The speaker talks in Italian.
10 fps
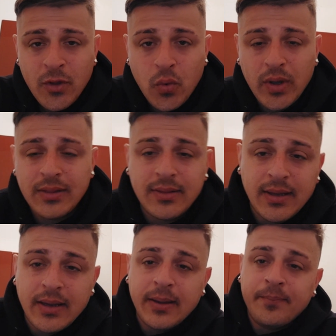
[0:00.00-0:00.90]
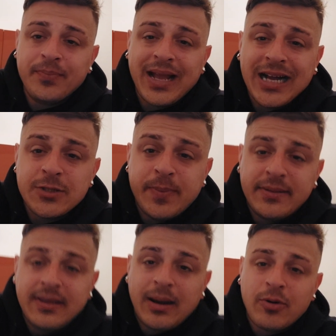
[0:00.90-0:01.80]
quindi
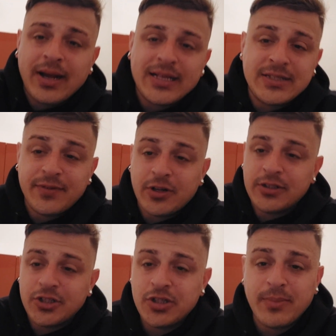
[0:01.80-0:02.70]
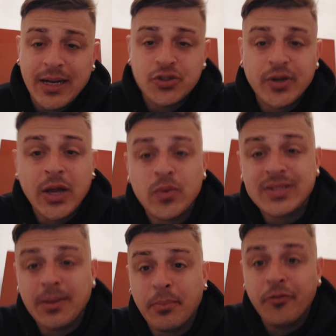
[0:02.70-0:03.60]
aspettiamo ragazzi fino al 10 di maggio che
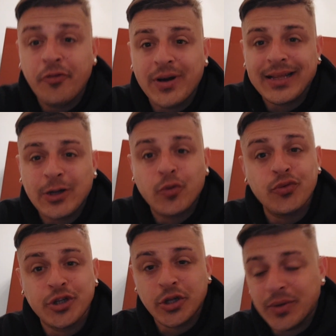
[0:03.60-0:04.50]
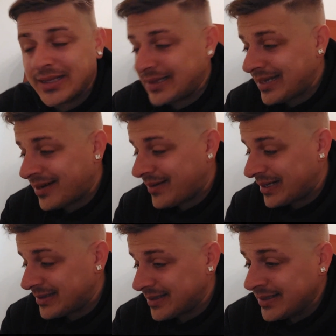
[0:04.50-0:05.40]
questa buffonata continui ad andare
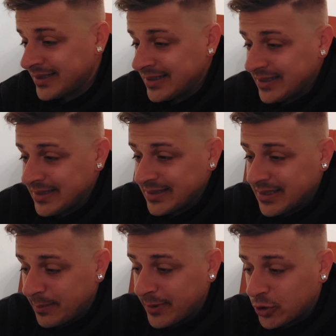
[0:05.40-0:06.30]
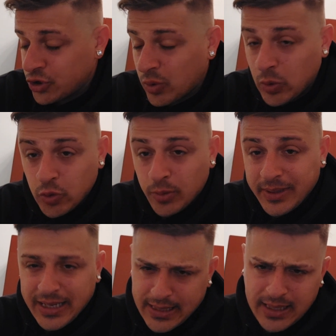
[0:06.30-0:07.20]
avanti. Ripeto, oggi qualcuno,
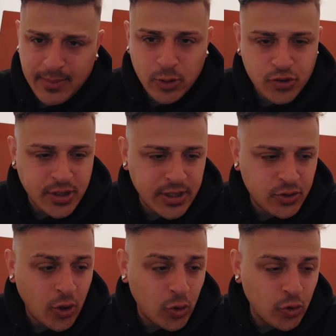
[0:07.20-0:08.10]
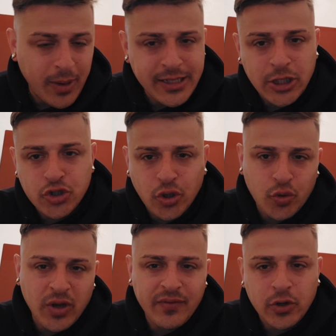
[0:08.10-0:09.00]
perché ieri mi hanno scritto, no, domani è il
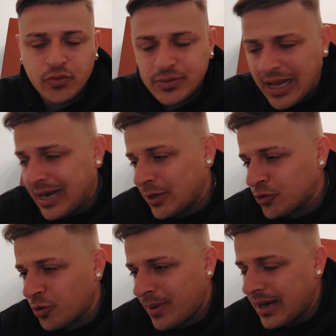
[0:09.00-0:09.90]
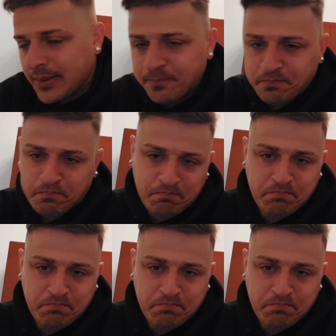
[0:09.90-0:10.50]
giorno che vi condanno, domani